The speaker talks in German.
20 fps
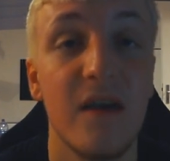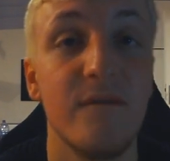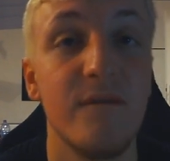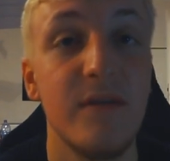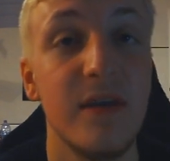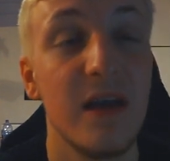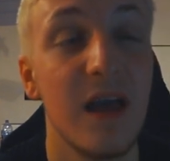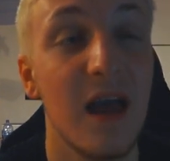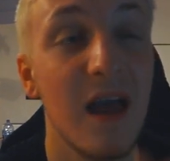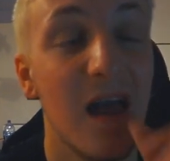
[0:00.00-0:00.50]

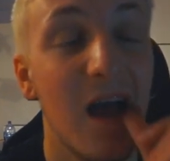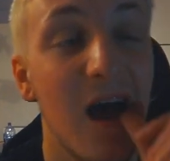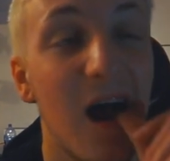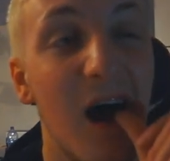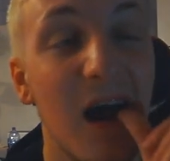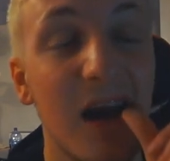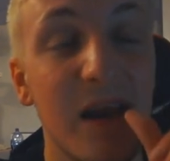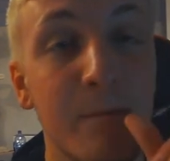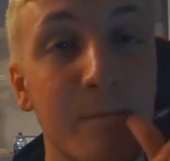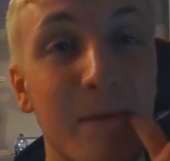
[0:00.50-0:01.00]
wie
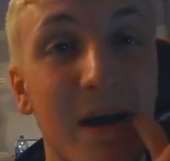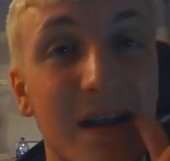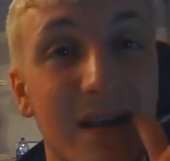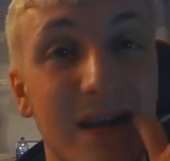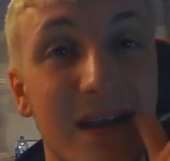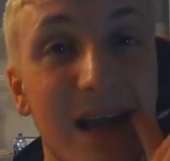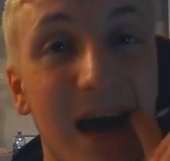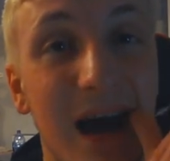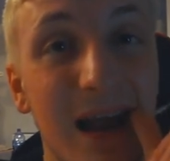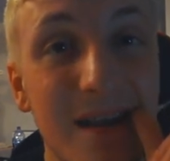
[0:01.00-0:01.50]
an den
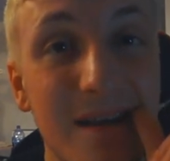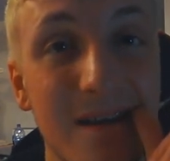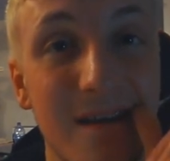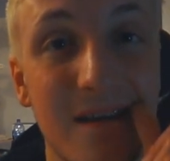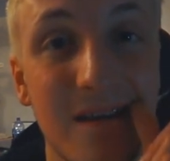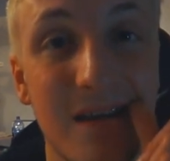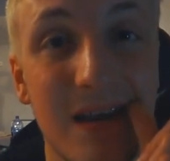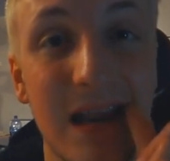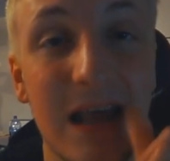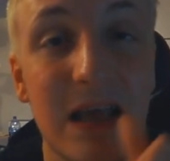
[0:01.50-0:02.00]
beiden
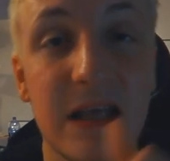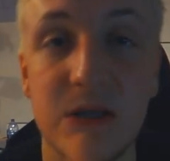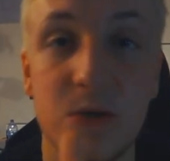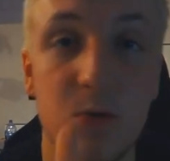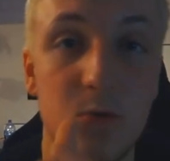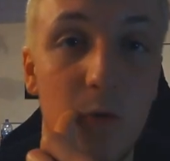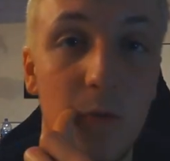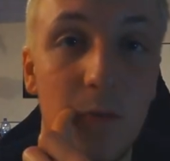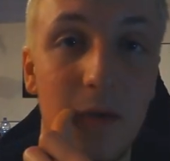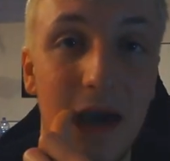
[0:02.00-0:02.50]
Kanten, links
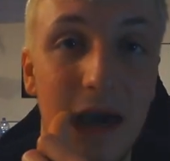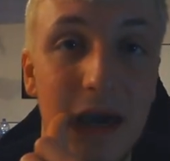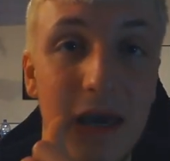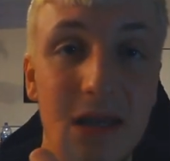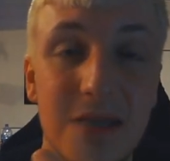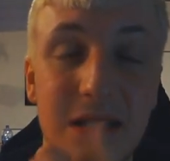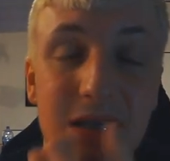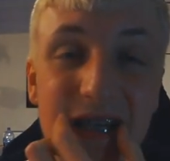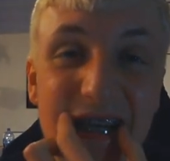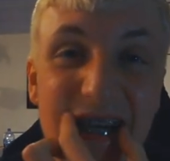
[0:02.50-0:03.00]
und oben
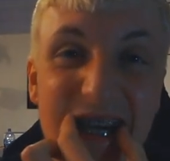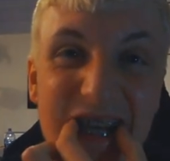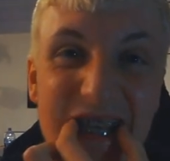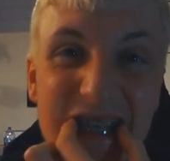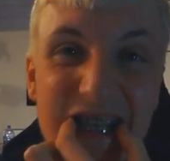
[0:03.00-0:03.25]
rechts,